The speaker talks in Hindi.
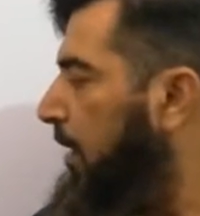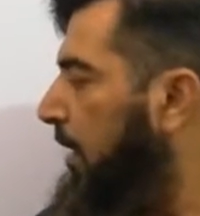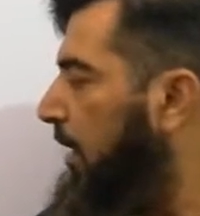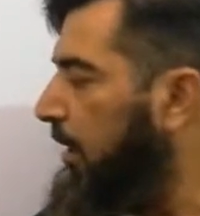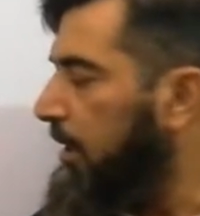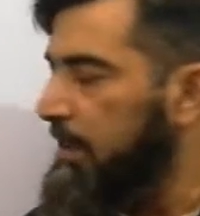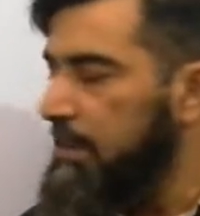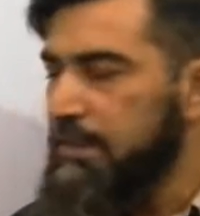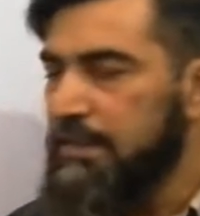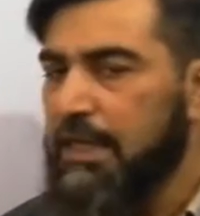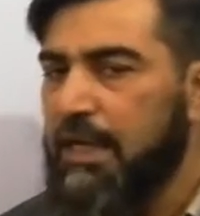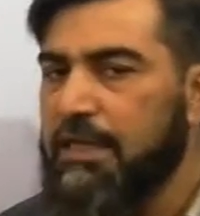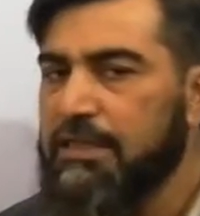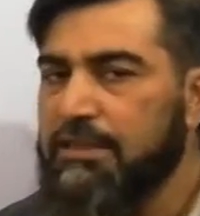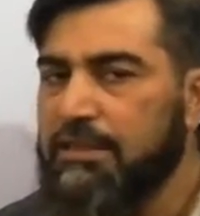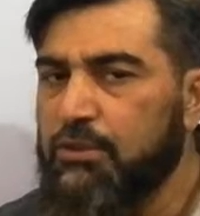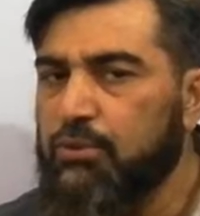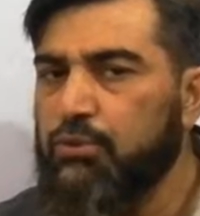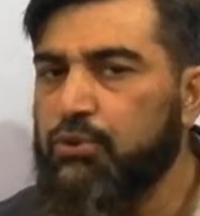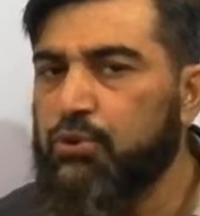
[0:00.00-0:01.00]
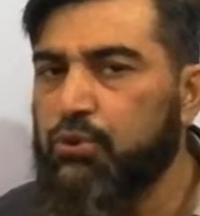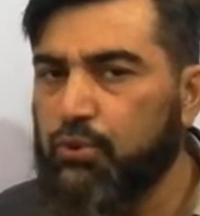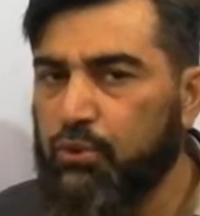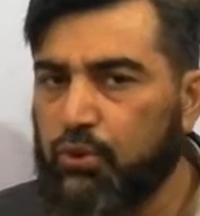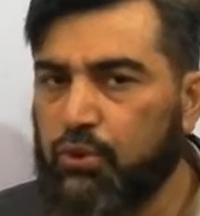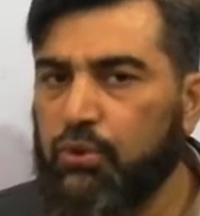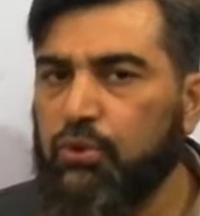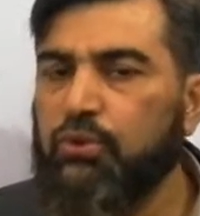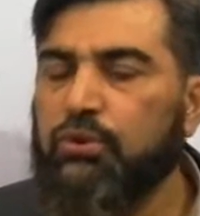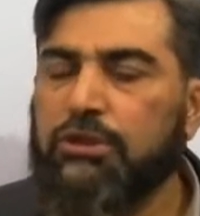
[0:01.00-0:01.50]
अगर इसका आंसर कुछ
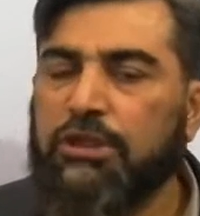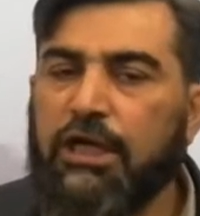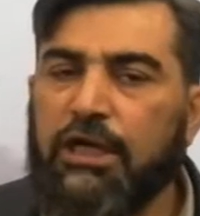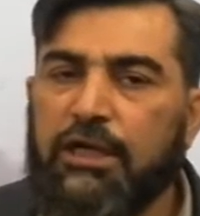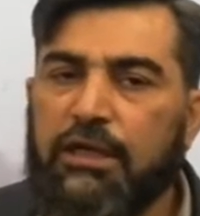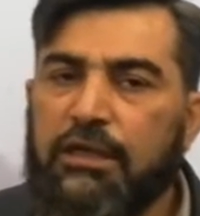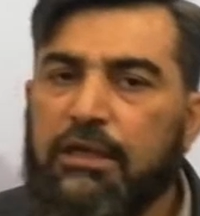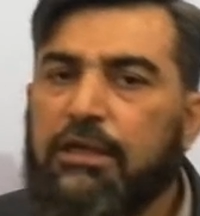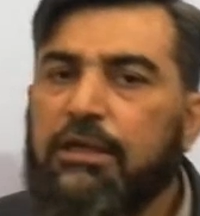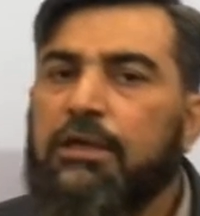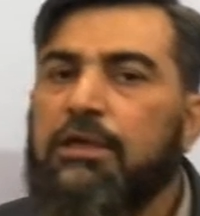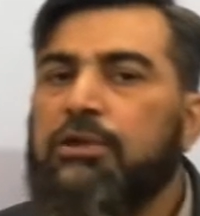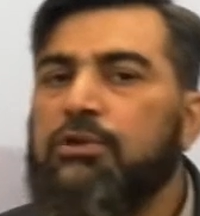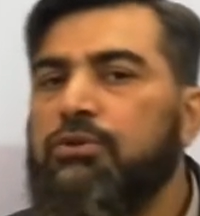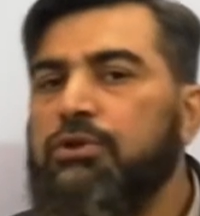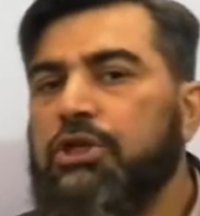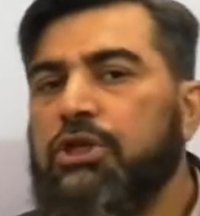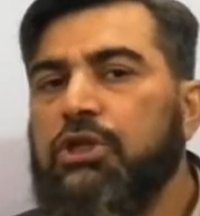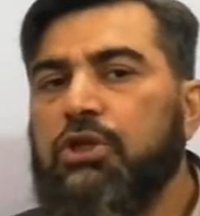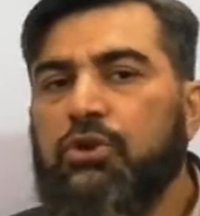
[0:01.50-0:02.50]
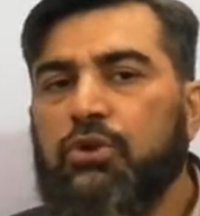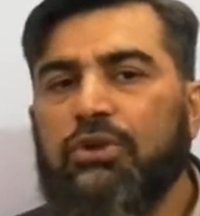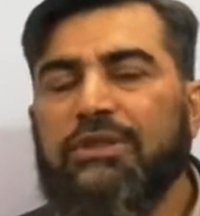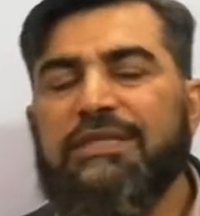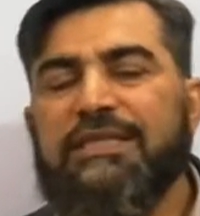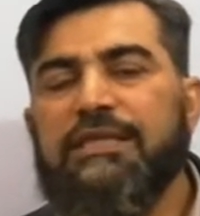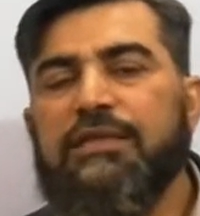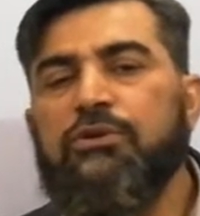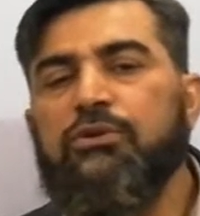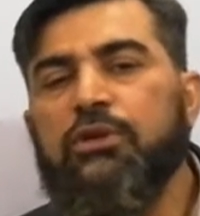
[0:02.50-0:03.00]
और होता तो ये नॉन
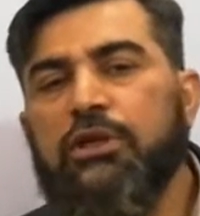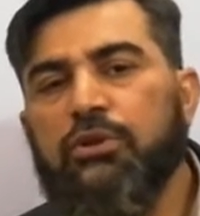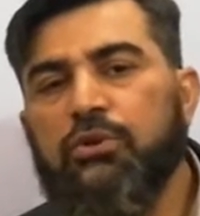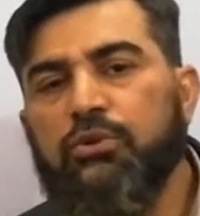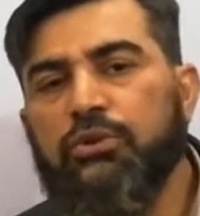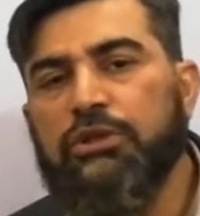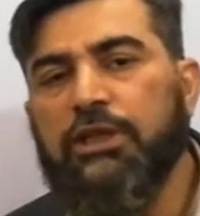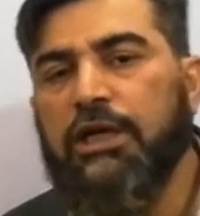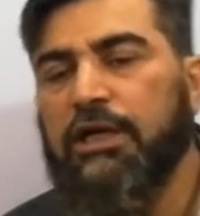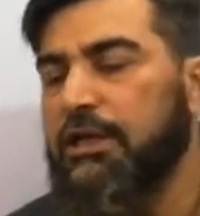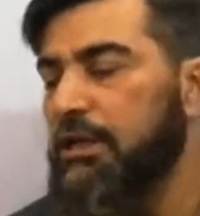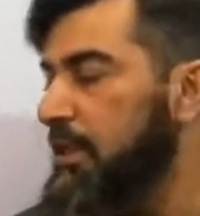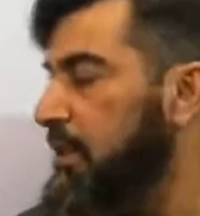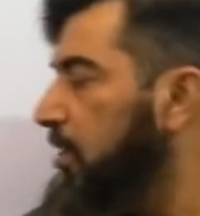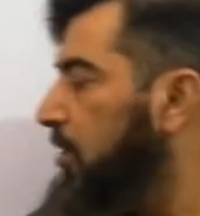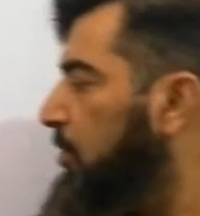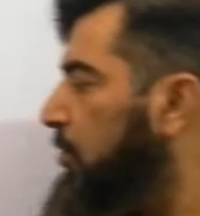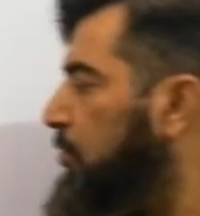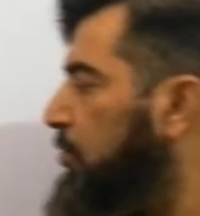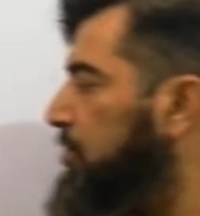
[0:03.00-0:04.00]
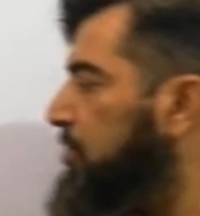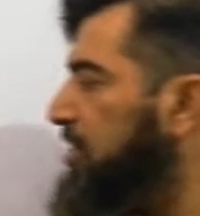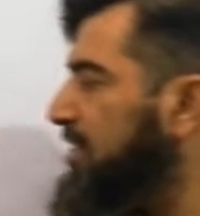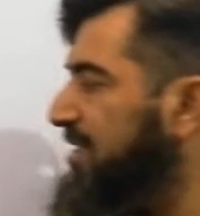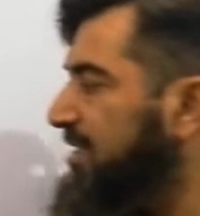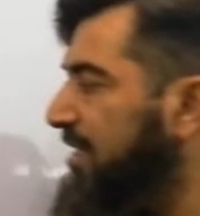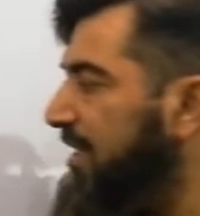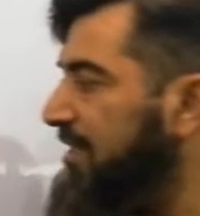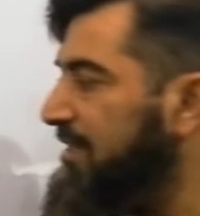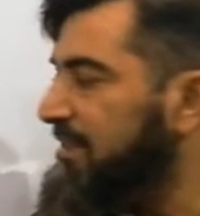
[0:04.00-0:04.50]
सिंगुलर होता और
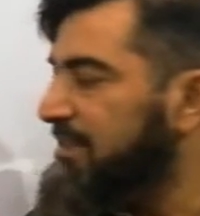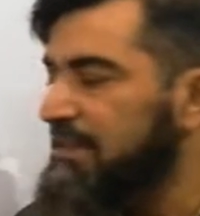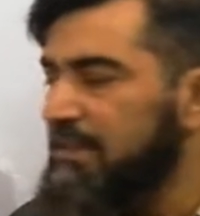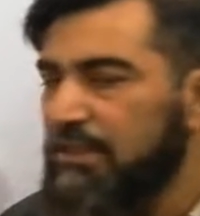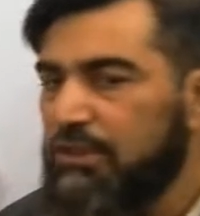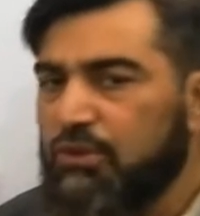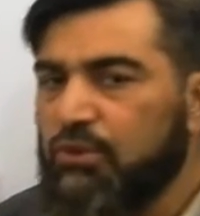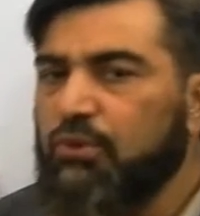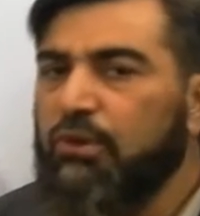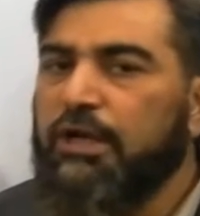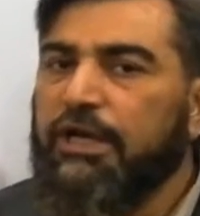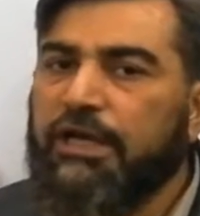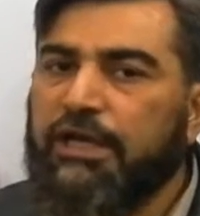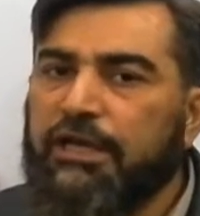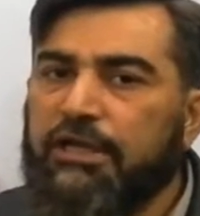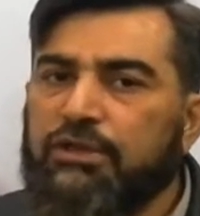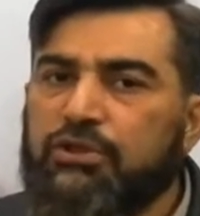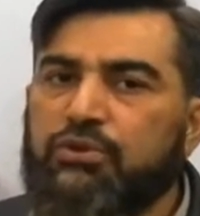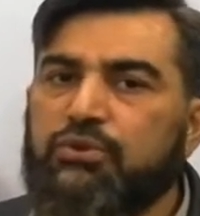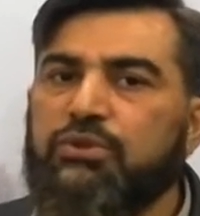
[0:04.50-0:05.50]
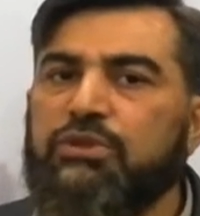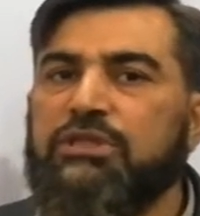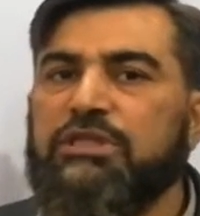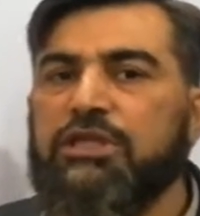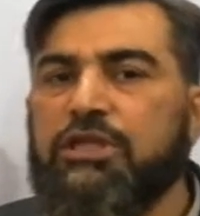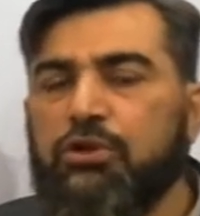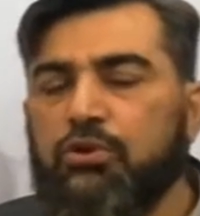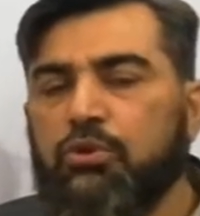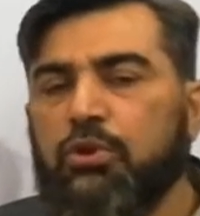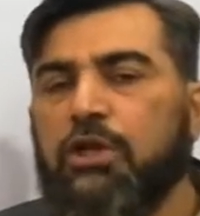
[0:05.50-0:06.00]
जिसका ज़ीरो आए जो
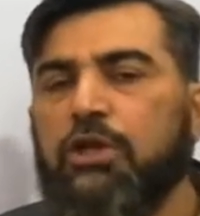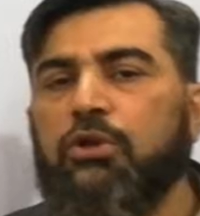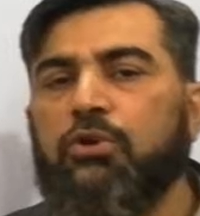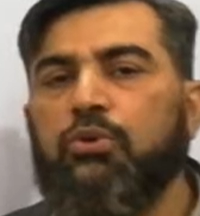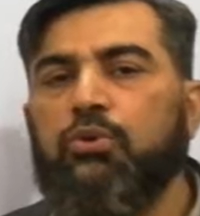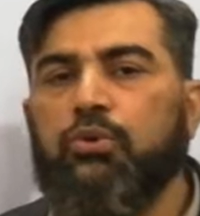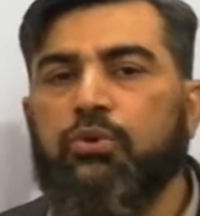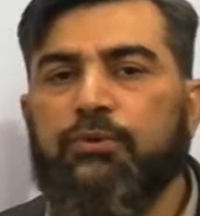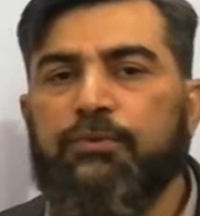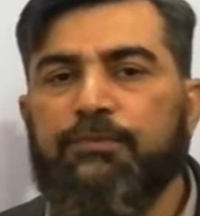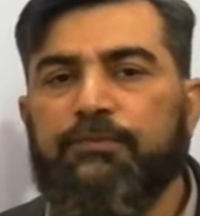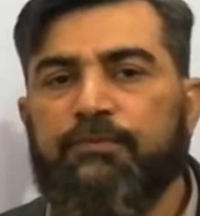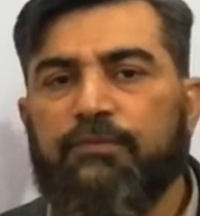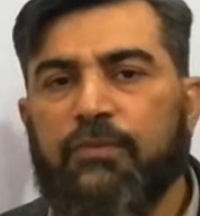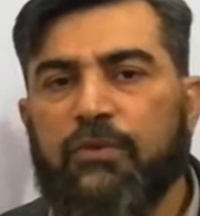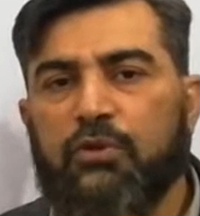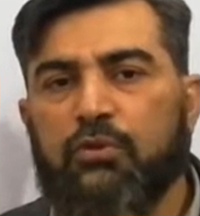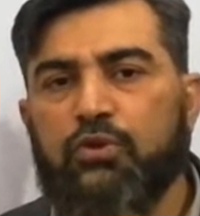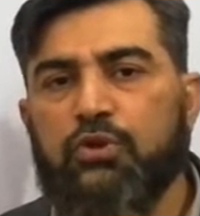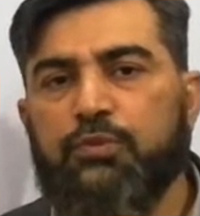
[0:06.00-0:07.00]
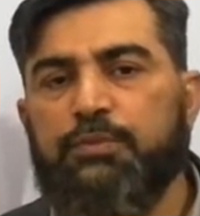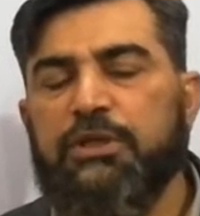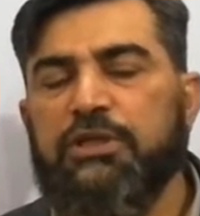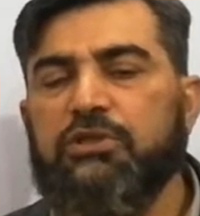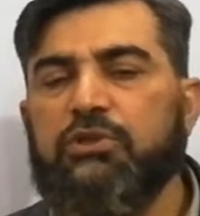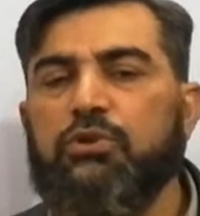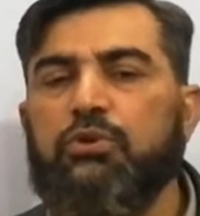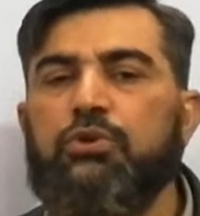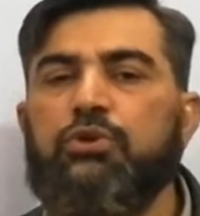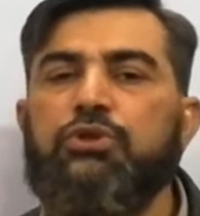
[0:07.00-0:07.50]
सिंगुलर हो उस पर
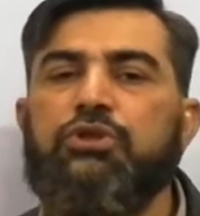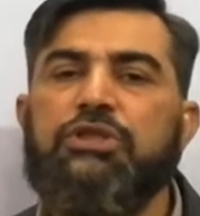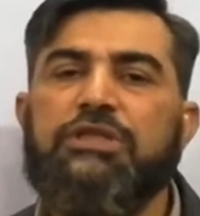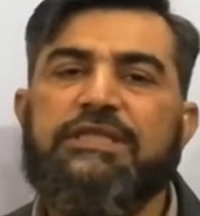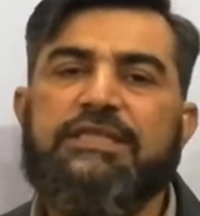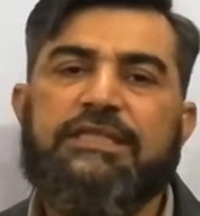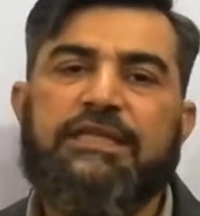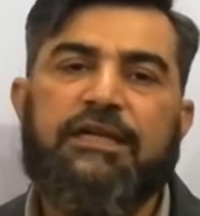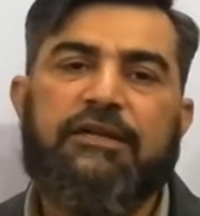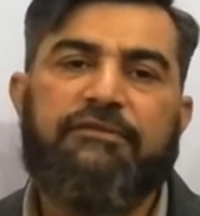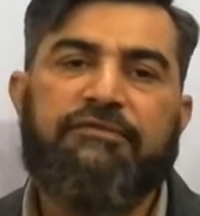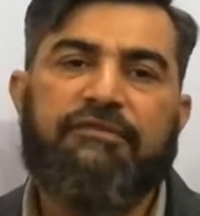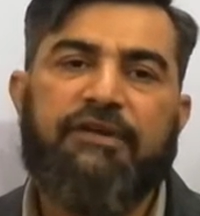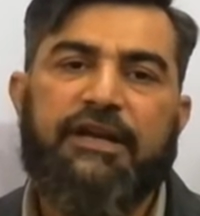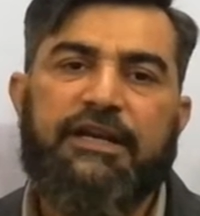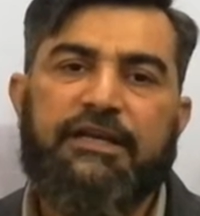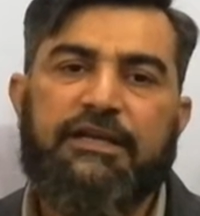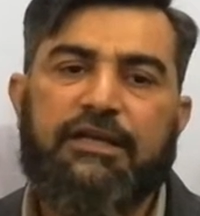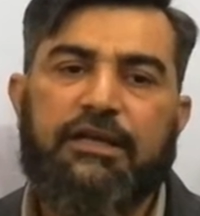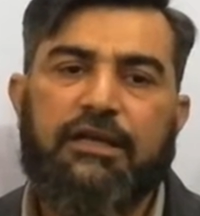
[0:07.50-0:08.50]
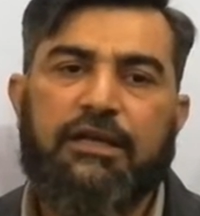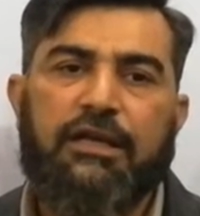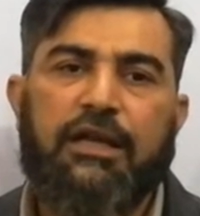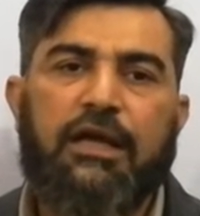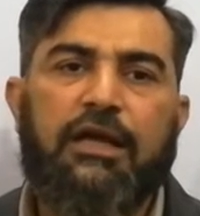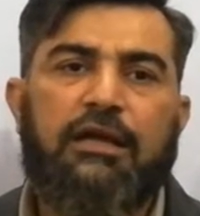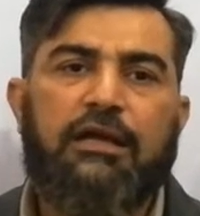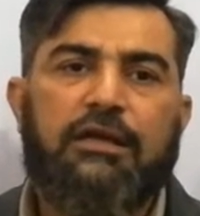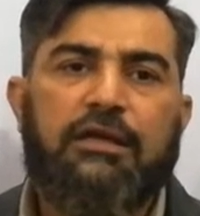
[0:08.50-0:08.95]
सोल्यूशन सेट फाइंड करना